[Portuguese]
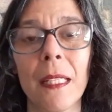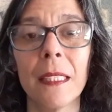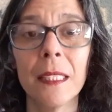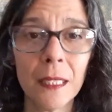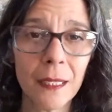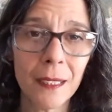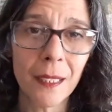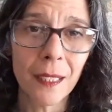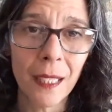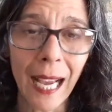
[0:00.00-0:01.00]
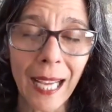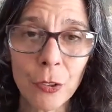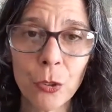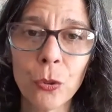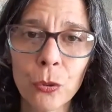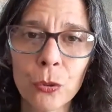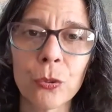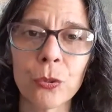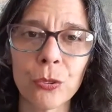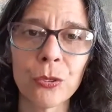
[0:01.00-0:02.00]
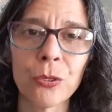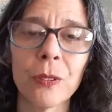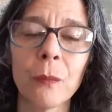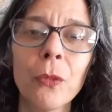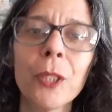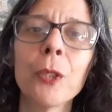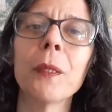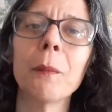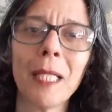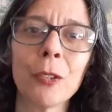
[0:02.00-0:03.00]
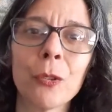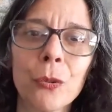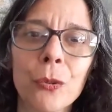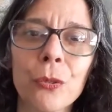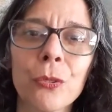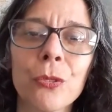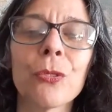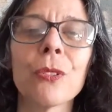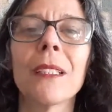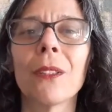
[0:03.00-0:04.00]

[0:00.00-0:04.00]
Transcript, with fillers: E adultos muito imaturos